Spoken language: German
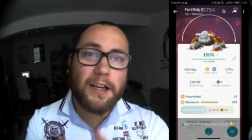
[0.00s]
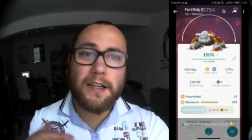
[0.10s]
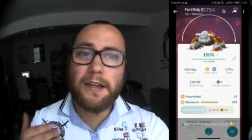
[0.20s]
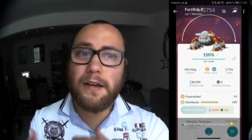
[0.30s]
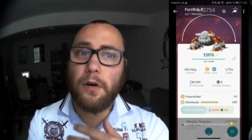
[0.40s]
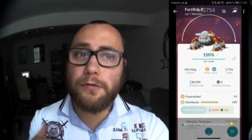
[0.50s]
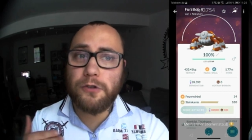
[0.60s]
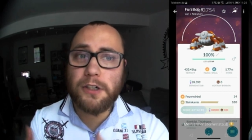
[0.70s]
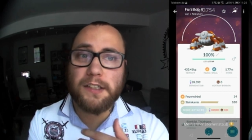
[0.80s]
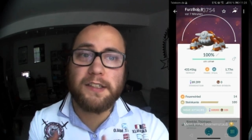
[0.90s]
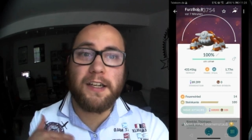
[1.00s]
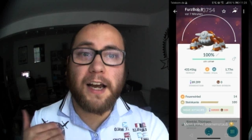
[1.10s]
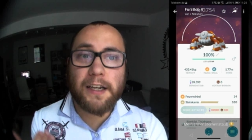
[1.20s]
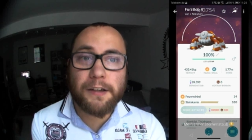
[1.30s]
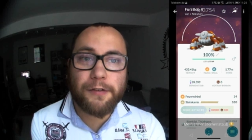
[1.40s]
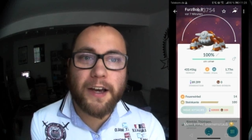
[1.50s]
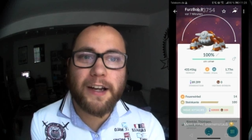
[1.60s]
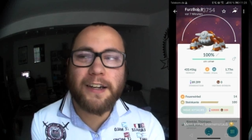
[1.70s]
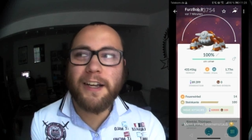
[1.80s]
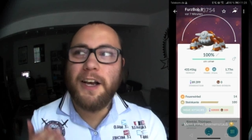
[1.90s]
in der Hoffnung, dass die lucky
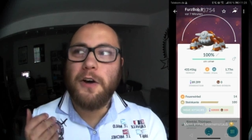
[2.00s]
werden.